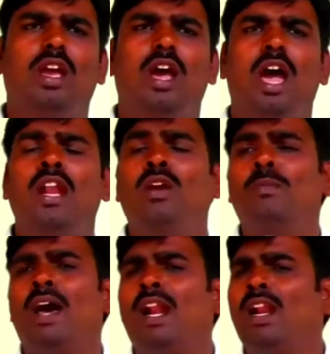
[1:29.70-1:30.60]
ఆయనకు
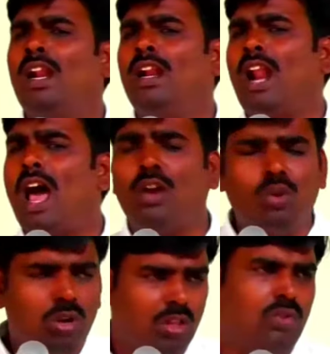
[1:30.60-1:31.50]
మరణం
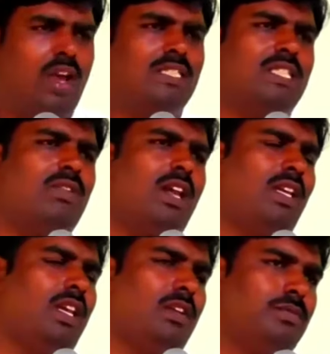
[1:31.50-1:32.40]
రాకూడదు వాస్తవానికి